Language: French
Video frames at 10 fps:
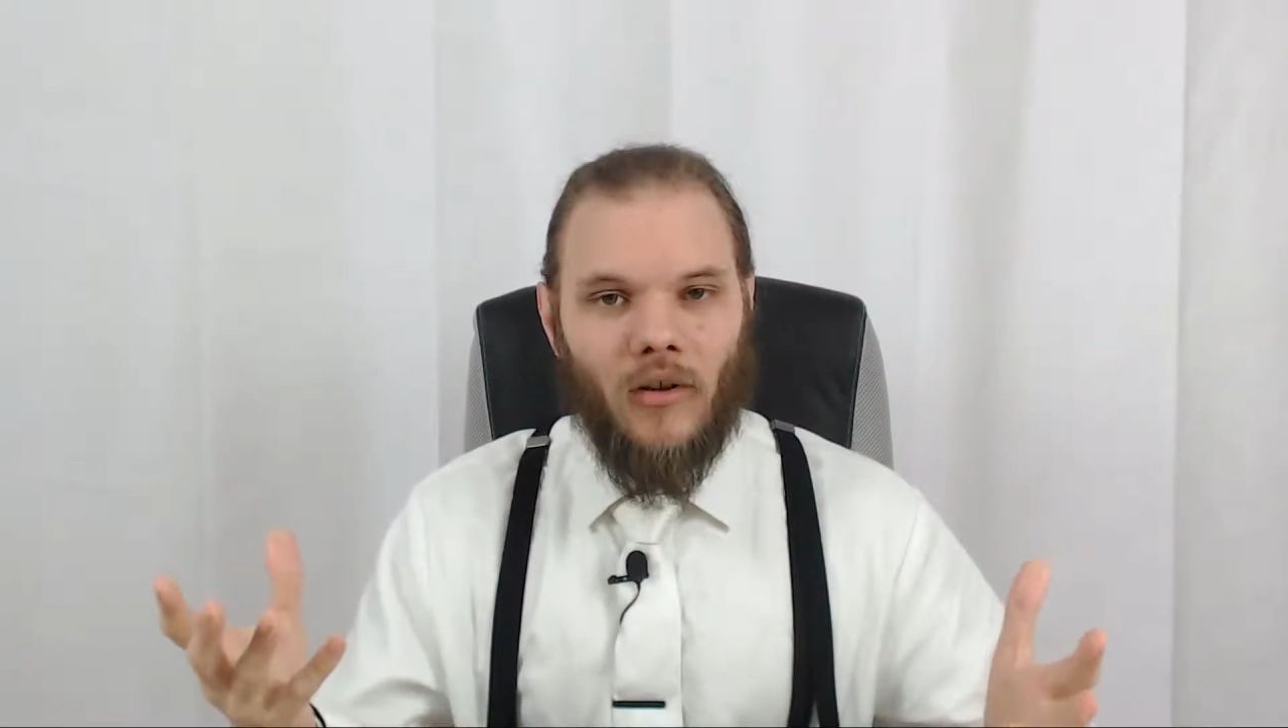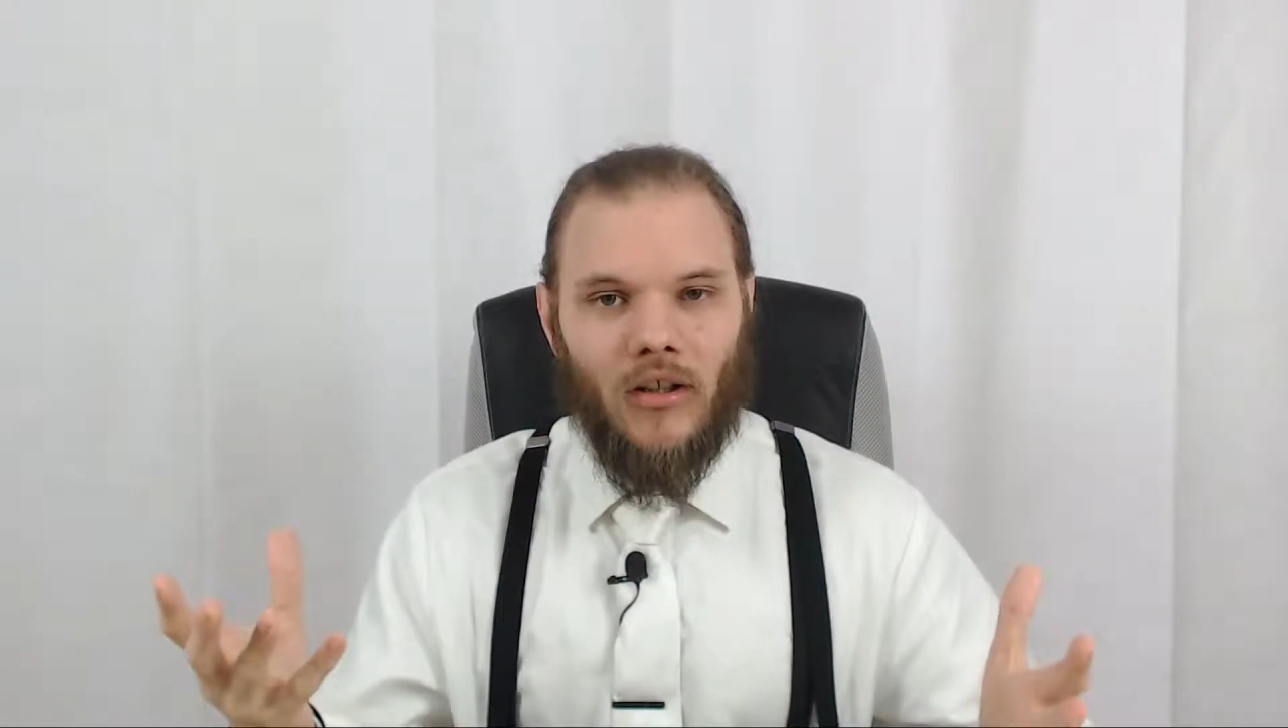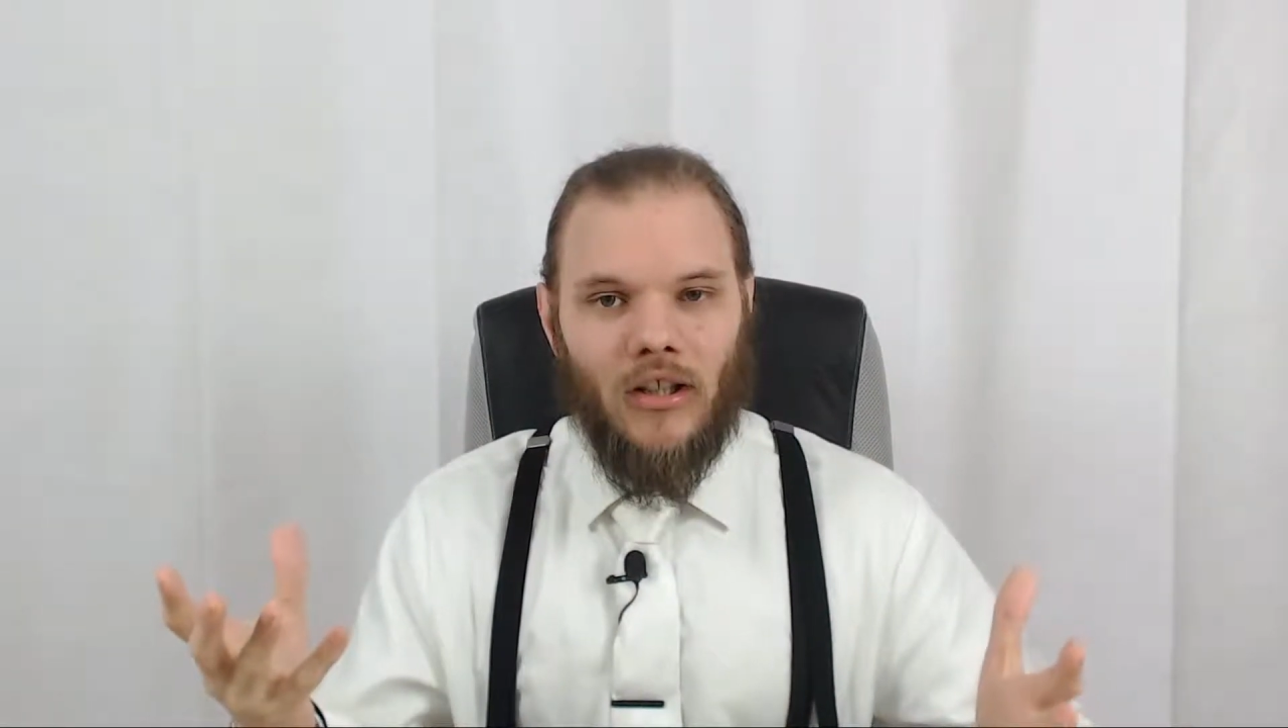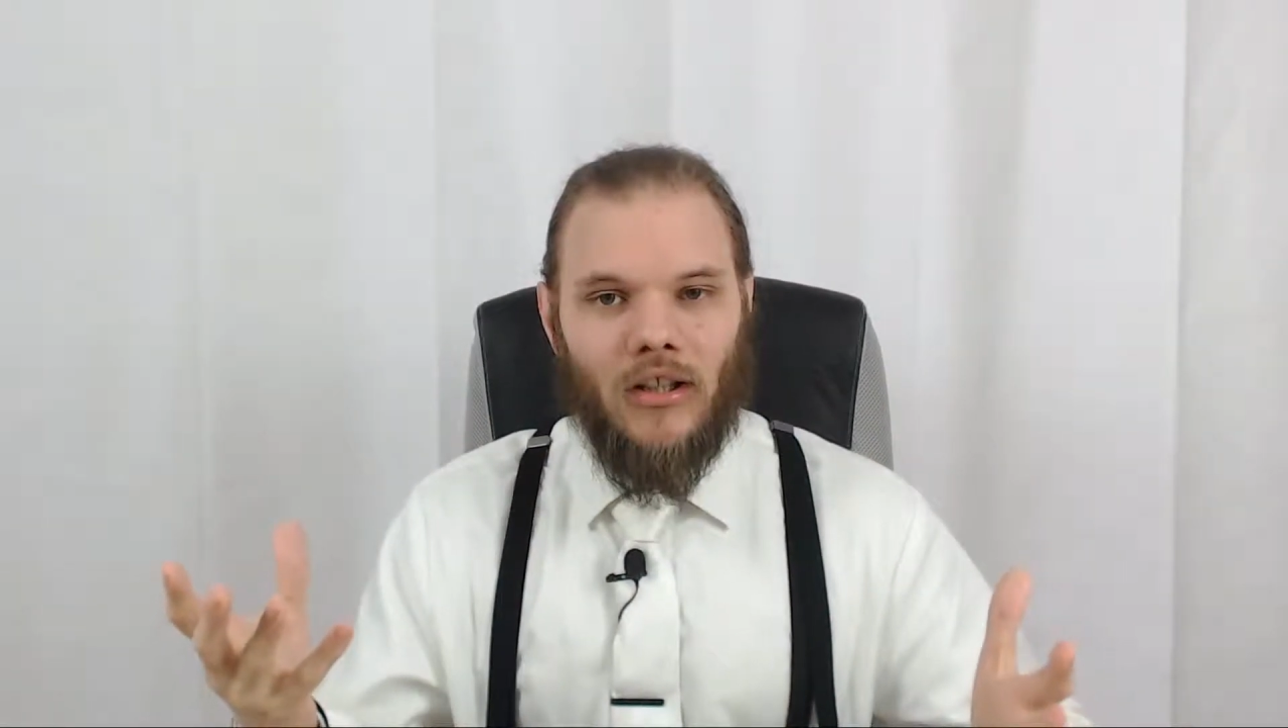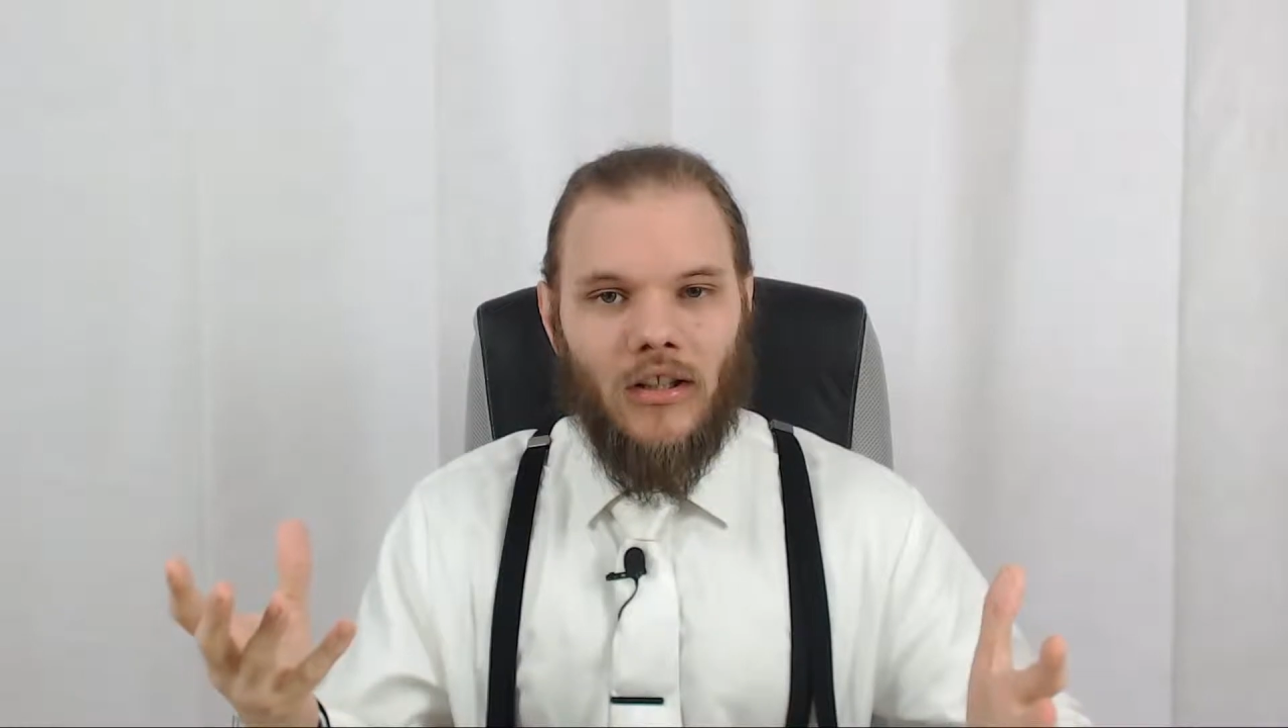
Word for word: quoi.